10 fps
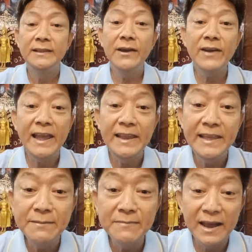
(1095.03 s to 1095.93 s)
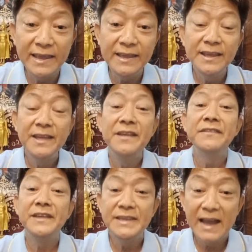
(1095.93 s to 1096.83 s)
แล้วใครเลี้ยงไหม
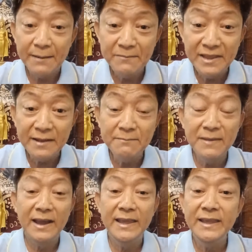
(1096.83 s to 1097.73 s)
สยามเลี้ยงไหม